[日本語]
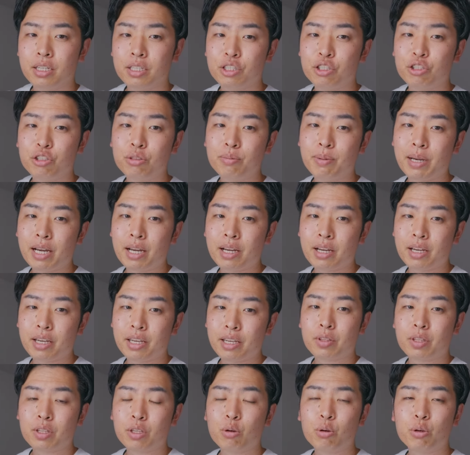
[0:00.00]
中盤、
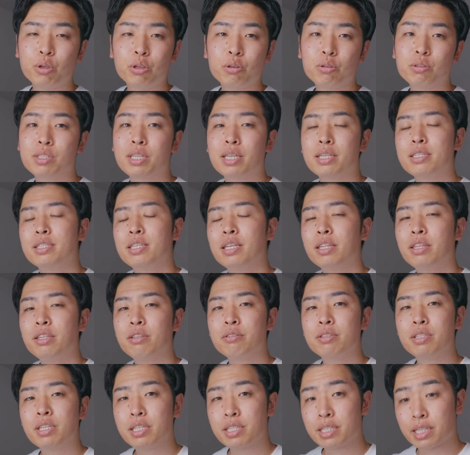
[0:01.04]
4433って
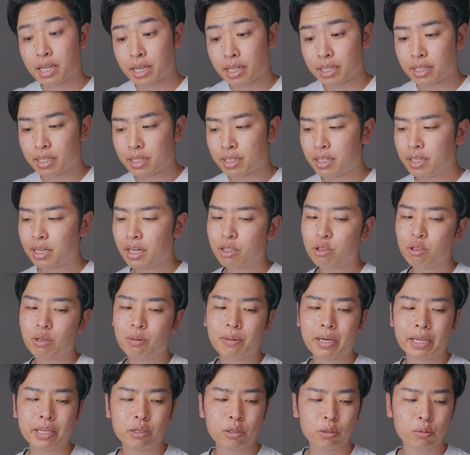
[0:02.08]
いうセンサーがあったり、あとは
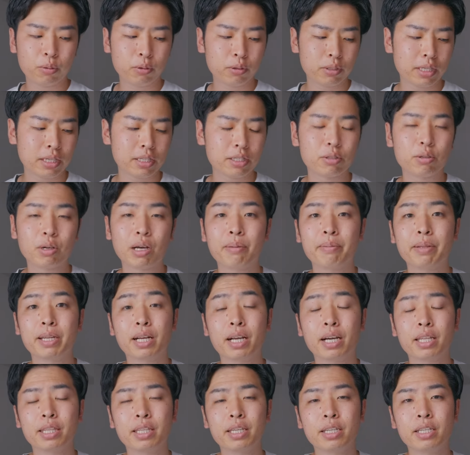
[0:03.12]
マイクロフォーサーズのカメラ
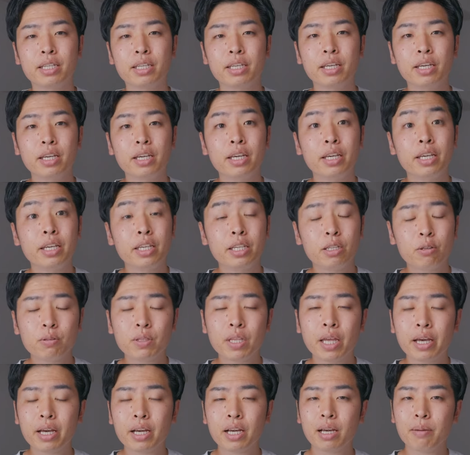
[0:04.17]
があったり、いろん
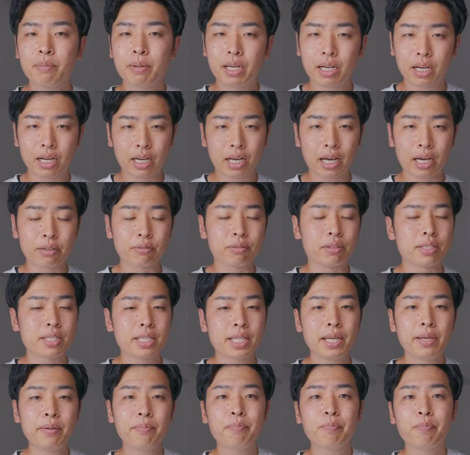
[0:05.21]
なカメラあるんです
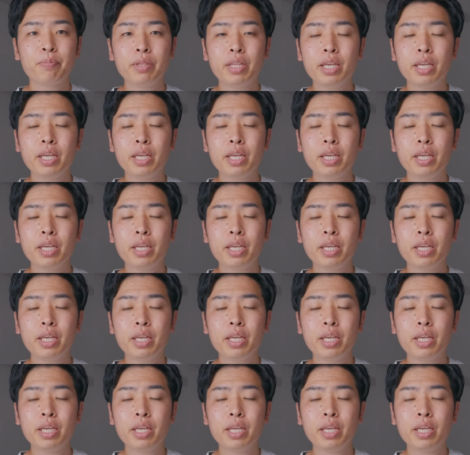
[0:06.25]
ね。